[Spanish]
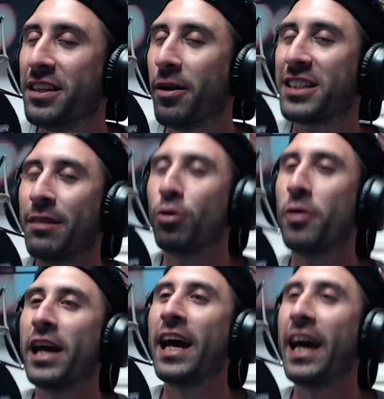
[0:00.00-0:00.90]
vaya muy
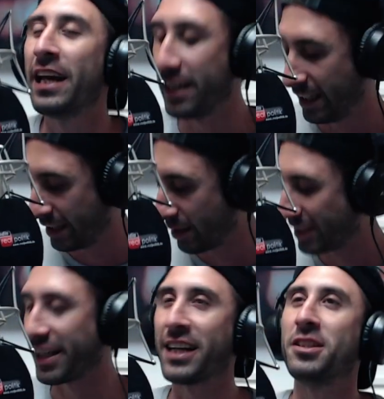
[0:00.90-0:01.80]
bien y te vas a
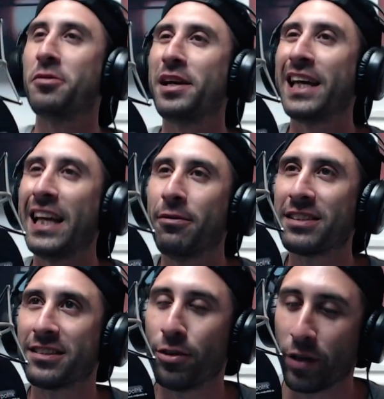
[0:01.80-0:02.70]
recibir y vas a
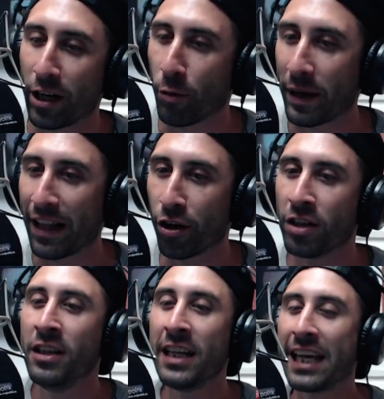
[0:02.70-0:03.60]
ser un gran operador
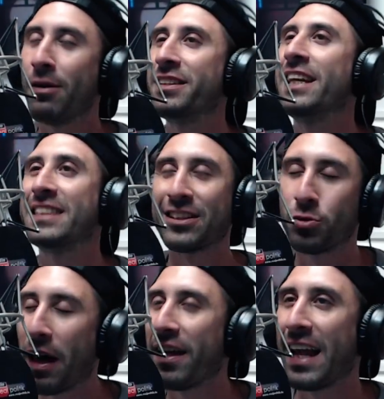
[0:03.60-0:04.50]
que va a tener esta
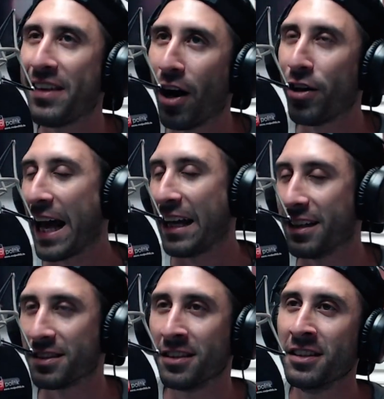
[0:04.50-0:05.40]
ciudad de las
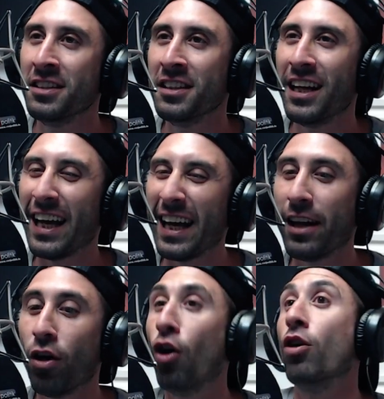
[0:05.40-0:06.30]
diagonales. Eh,
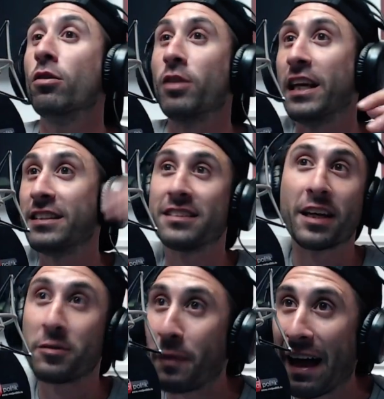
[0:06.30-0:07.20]
o quizás te
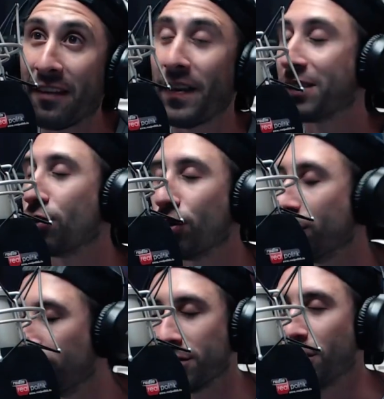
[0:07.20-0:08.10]
expandas o
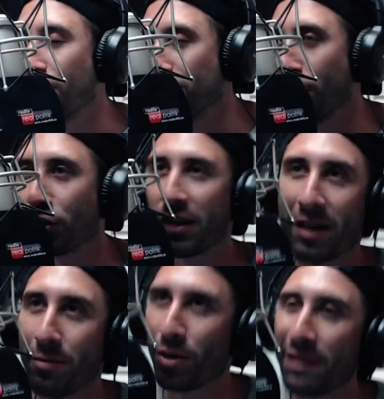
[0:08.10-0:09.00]
no, no lo
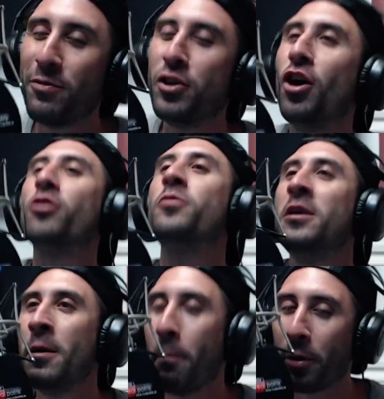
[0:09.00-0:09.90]
sabemos. Eh. Dios
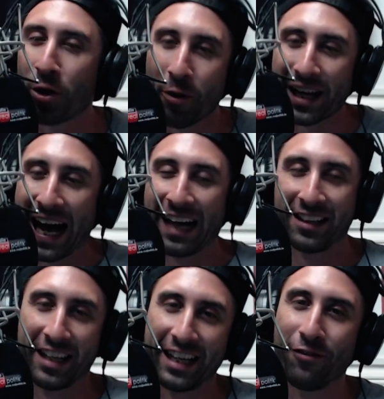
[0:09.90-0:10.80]
proveerá
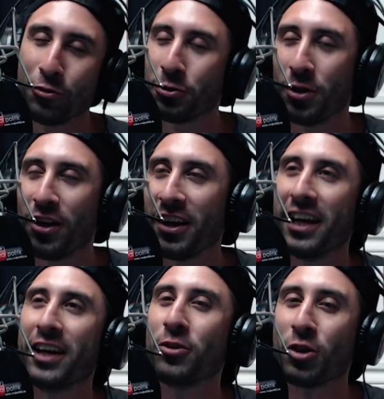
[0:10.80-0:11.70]
el futuro
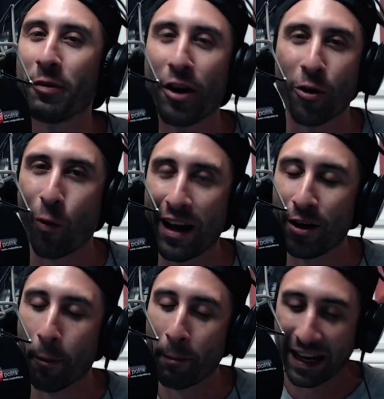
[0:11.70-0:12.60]
de nuestro operador Juan
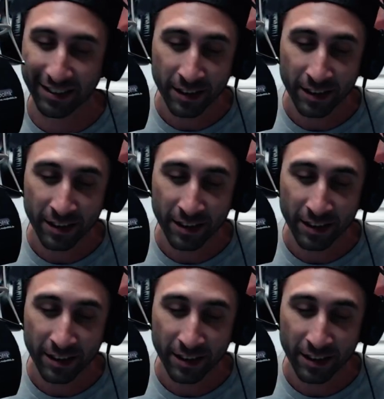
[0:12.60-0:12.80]
Lompart.